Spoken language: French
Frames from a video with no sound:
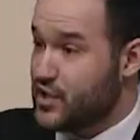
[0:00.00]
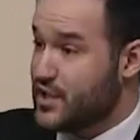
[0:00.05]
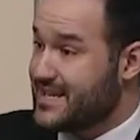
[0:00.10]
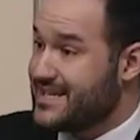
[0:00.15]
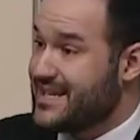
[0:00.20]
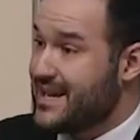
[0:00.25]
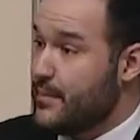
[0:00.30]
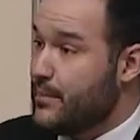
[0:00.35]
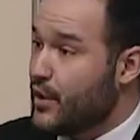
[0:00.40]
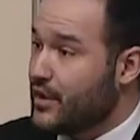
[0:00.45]
que
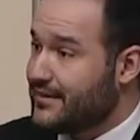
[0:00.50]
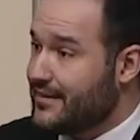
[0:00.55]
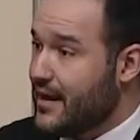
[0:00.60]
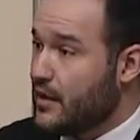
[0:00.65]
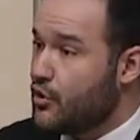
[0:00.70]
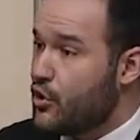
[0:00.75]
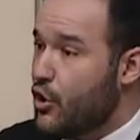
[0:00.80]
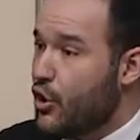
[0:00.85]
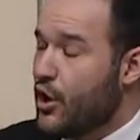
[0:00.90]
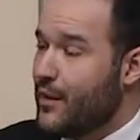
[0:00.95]
c'est important
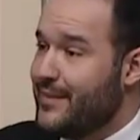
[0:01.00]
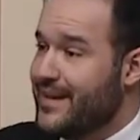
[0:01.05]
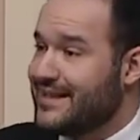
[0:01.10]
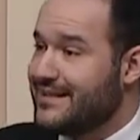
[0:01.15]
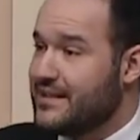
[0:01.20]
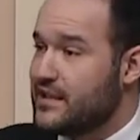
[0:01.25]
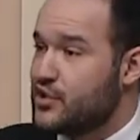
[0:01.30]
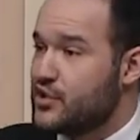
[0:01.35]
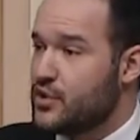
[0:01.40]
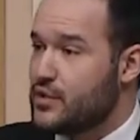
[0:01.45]
qu'on remette
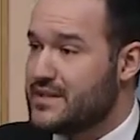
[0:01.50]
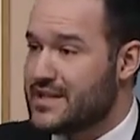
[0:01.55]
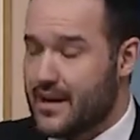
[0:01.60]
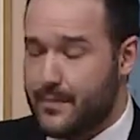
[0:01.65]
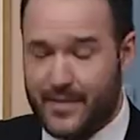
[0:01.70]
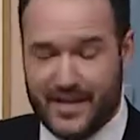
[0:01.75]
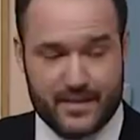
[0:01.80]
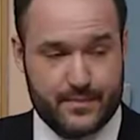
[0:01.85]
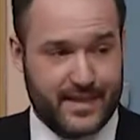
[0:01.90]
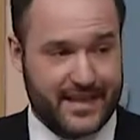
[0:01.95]
les choses en
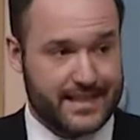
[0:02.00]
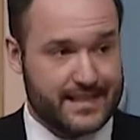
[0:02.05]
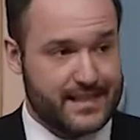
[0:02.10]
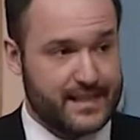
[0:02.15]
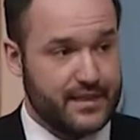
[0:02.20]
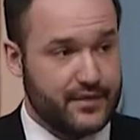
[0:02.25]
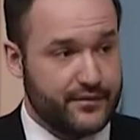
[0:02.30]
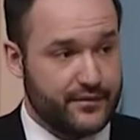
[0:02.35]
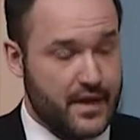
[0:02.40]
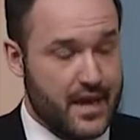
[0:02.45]

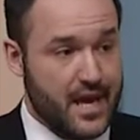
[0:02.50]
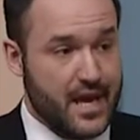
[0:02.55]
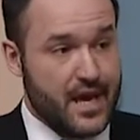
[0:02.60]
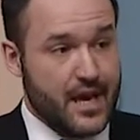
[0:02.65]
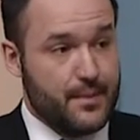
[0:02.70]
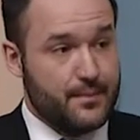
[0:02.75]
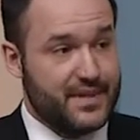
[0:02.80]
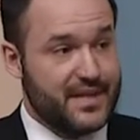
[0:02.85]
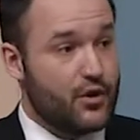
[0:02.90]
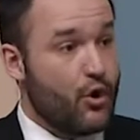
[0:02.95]
perspective
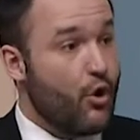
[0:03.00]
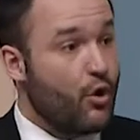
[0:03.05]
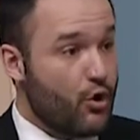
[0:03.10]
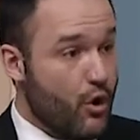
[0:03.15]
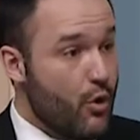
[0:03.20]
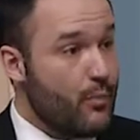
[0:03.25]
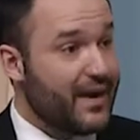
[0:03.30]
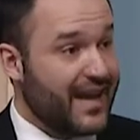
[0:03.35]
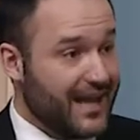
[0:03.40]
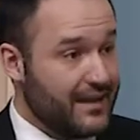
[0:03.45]
puis qu'on
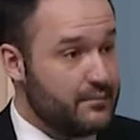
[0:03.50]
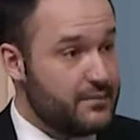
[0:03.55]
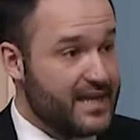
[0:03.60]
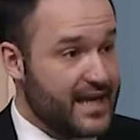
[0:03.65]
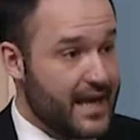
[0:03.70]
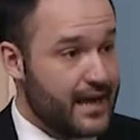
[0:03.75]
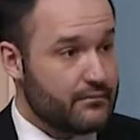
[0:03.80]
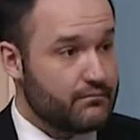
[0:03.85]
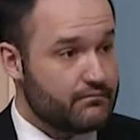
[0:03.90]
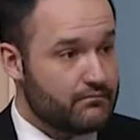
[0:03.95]
comprenne
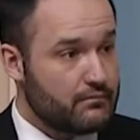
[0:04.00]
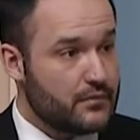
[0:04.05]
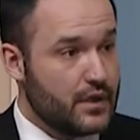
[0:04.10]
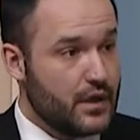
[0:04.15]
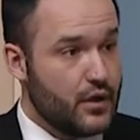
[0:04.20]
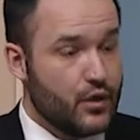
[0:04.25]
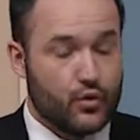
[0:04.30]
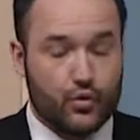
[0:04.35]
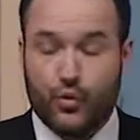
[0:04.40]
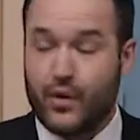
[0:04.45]
bien
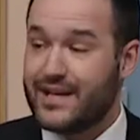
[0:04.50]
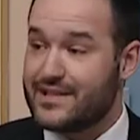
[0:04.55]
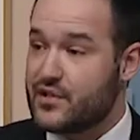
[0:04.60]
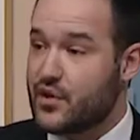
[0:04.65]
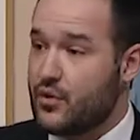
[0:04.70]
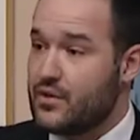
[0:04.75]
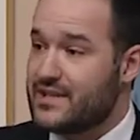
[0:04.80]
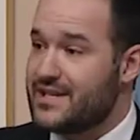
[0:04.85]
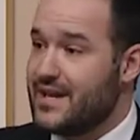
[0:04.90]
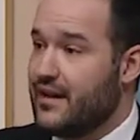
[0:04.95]
où est-ce
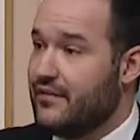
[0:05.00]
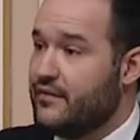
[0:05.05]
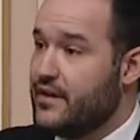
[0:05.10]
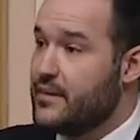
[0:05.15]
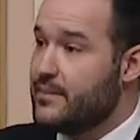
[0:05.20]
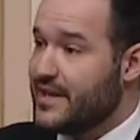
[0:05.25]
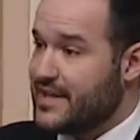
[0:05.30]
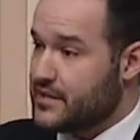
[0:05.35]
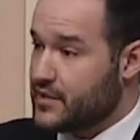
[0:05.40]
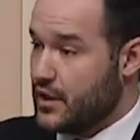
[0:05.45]
qu'on s'en va
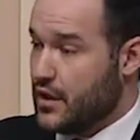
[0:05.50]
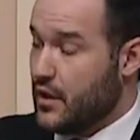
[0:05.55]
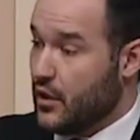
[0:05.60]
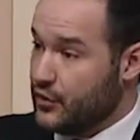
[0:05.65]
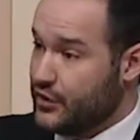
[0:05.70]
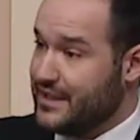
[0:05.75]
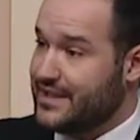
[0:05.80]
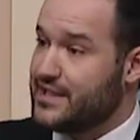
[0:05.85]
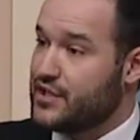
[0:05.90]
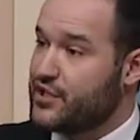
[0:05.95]
parce qu'on
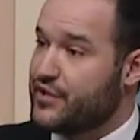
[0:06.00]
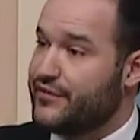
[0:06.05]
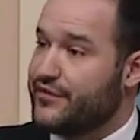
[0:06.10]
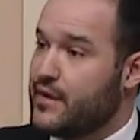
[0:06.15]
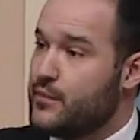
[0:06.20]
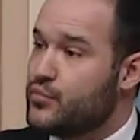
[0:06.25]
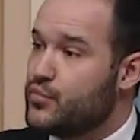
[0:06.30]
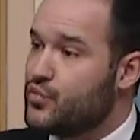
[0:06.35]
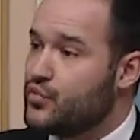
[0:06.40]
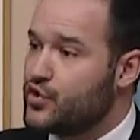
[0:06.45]
a déjà fait
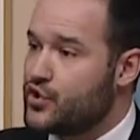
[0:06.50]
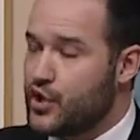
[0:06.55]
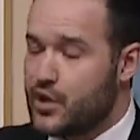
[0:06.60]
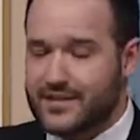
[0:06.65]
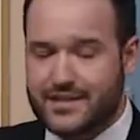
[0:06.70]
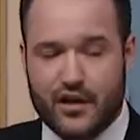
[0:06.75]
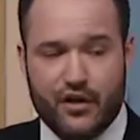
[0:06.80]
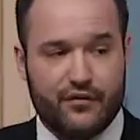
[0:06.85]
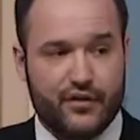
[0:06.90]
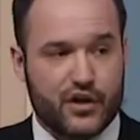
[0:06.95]
beaucoup de choses
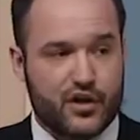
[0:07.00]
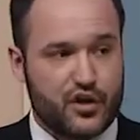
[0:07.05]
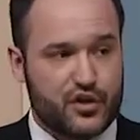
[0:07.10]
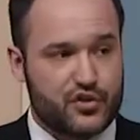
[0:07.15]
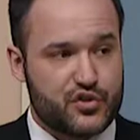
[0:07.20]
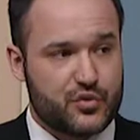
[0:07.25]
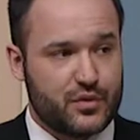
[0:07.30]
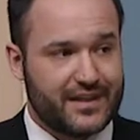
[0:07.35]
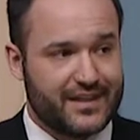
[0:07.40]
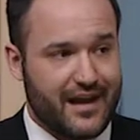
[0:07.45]
et on va
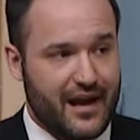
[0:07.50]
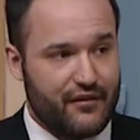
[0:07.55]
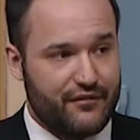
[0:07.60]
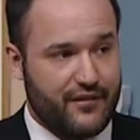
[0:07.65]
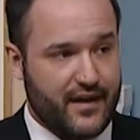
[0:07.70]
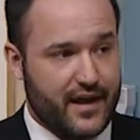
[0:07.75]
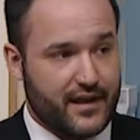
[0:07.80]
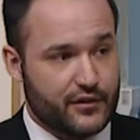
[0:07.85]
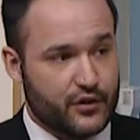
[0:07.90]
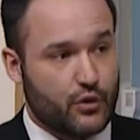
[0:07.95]
continuer d'en
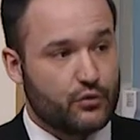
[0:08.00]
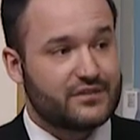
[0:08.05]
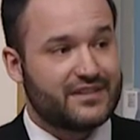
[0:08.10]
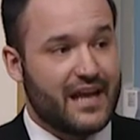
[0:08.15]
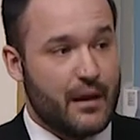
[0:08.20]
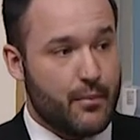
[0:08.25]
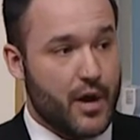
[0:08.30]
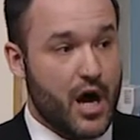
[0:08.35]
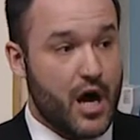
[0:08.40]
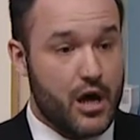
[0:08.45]
faire. Donc
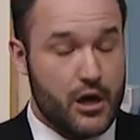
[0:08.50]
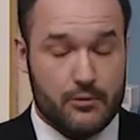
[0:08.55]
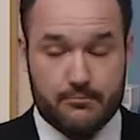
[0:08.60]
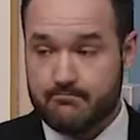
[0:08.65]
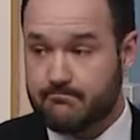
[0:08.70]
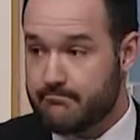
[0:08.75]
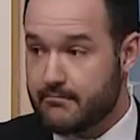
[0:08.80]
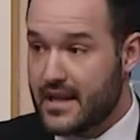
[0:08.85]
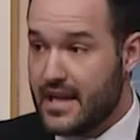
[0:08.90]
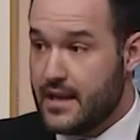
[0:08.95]
d'abord,
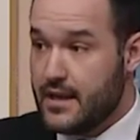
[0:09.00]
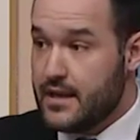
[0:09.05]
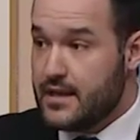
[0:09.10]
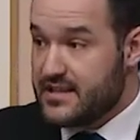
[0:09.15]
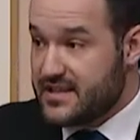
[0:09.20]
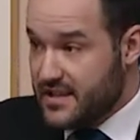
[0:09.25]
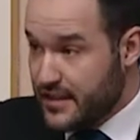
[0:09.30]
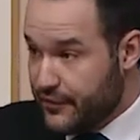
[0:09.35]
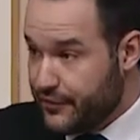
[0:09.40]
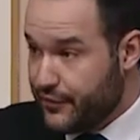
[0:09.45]

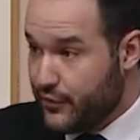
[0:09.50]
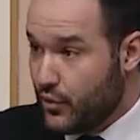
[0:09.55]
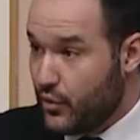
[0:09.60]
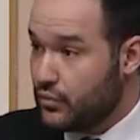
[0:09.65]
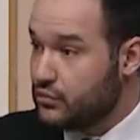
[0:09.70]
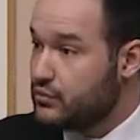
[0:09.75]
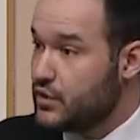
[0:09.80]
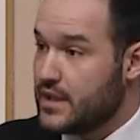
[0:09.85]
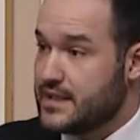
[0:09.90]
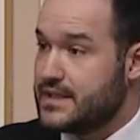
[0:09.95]
c'est faux
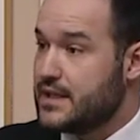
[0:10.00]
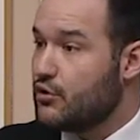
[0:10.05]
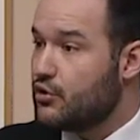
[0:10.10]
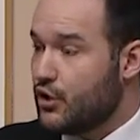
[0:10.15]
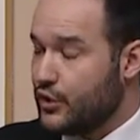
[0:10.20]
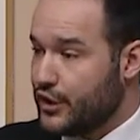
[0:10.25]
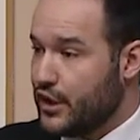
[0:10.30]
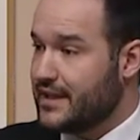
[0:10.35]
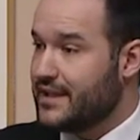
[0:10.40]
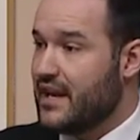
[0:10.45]
de dire
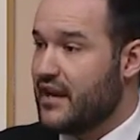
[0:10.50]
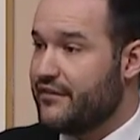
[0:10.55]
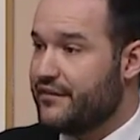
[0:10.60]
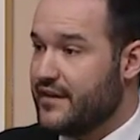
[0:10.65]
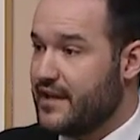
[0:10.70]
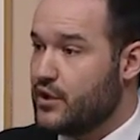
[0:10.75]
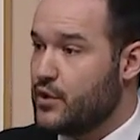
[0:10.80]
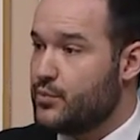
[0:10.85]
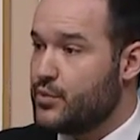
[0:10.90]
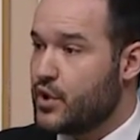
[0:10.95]
qu'on n'a rien
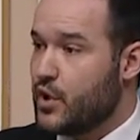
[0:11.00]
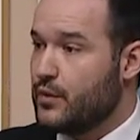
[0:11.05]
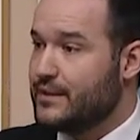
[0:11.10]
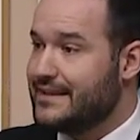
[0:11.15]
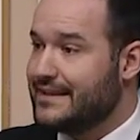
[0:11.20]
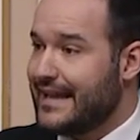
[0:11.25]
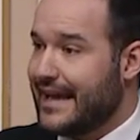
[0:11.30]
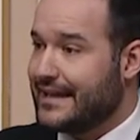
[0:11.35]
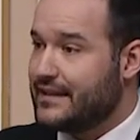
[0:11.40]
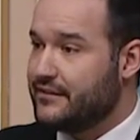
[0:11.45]
fait depuis qu'on
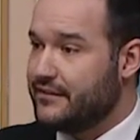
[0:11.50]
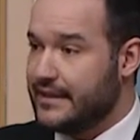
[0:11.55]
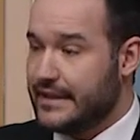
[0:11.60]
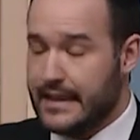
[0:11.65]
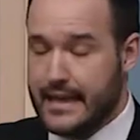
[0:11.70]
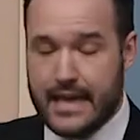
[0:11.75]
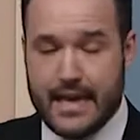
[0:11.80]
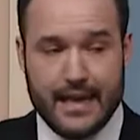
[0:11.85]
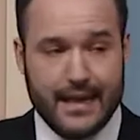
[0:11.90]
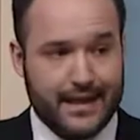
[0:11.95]
est arrivé
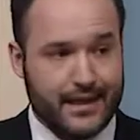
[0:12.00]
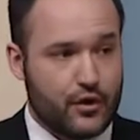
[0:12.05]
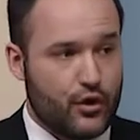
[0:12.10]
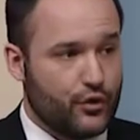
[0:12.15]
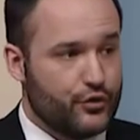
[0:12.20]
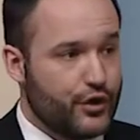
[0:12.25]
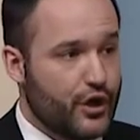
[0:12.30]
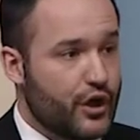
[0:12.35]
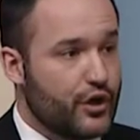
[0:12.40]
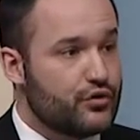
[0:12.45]
et qu'on
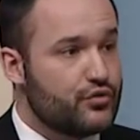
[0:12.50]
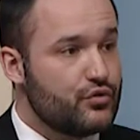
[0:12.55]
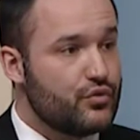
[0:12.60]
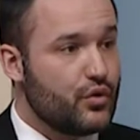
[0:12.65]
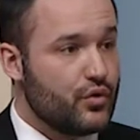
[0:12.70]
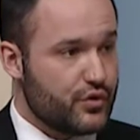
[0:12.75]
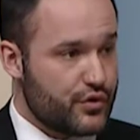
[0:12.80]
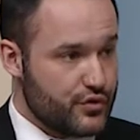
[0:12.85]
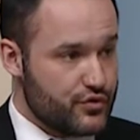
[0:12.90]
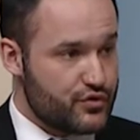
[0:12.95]
n'a retenu
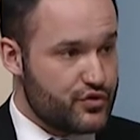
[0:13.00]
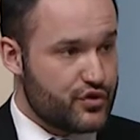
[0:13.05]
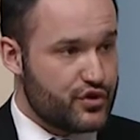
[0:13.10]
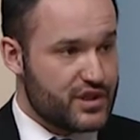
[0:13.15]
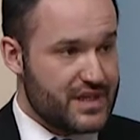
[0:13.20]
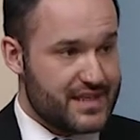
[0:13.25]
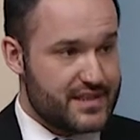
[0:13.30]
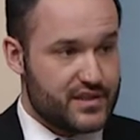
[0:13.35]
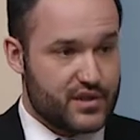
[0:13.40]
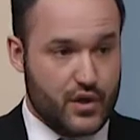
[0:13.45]
aucune
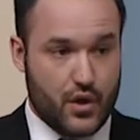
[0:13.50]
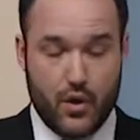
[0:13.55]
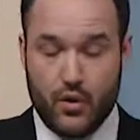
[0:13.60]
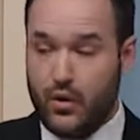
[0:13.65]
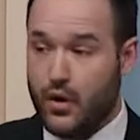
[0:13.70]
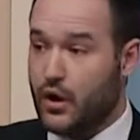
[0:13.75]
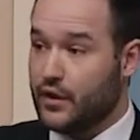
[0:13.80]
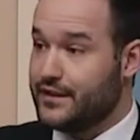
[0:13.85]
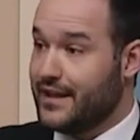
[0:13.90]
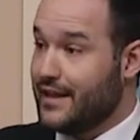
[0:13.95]
suggestion.
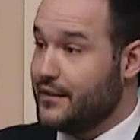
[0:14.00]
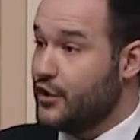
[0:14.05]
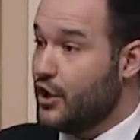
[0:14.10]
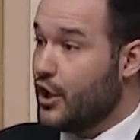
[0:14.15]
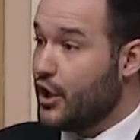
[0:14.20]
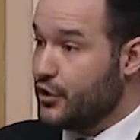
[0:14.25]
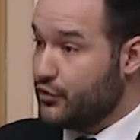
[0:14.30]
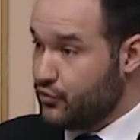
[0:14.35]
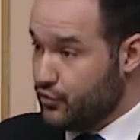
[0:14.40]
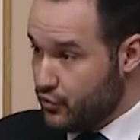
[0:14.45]
On en a
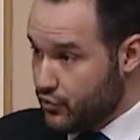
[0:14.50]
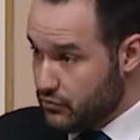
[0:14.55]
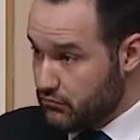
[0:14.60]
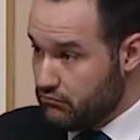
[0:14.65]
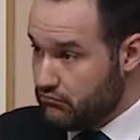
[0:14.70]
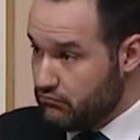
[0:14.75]
retenu.